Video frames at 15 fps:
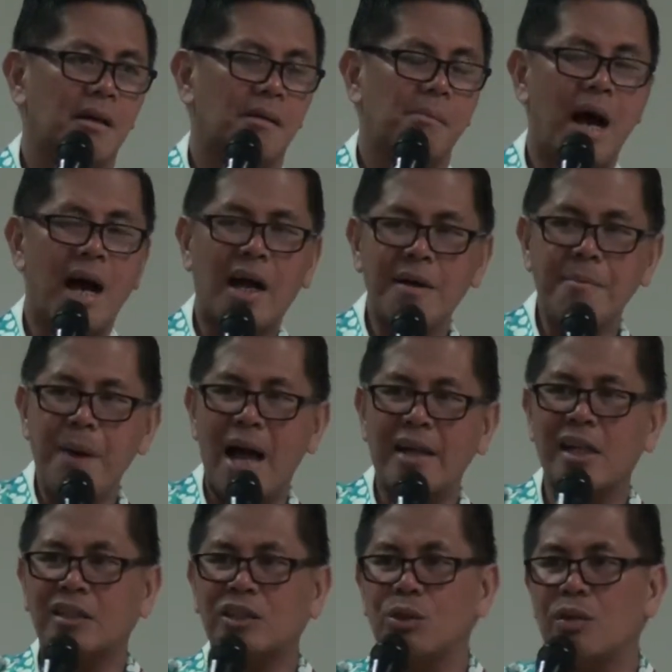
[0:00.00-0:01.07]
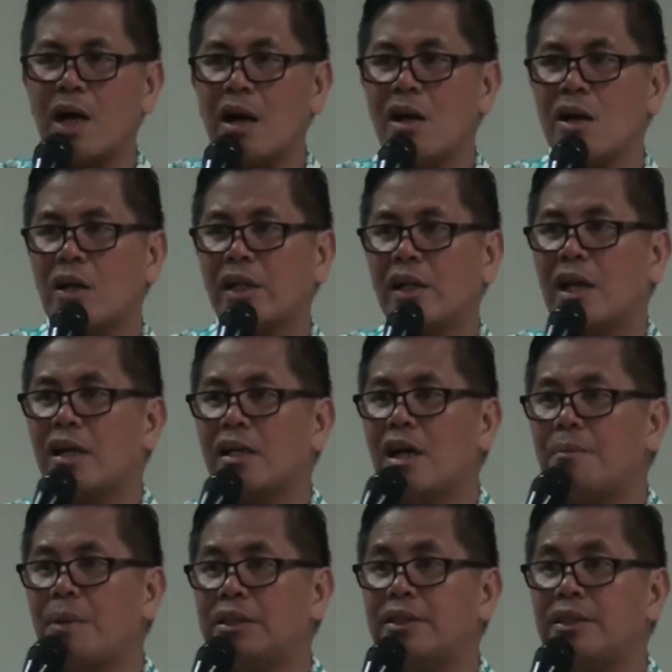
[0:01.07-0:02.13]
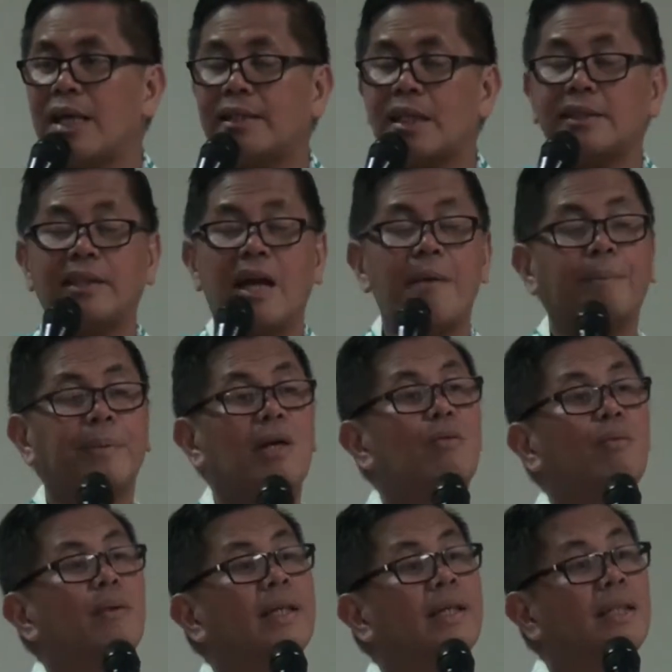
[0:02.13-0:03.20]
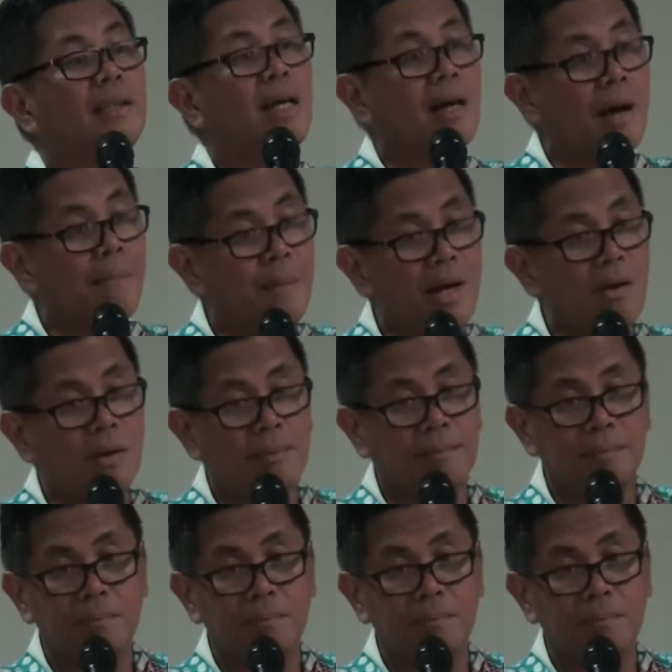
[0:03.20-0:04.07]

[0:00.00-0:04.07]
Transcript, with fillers: Bahkan banyak juga kalau kehilangan damai sejahtera sampai kita apa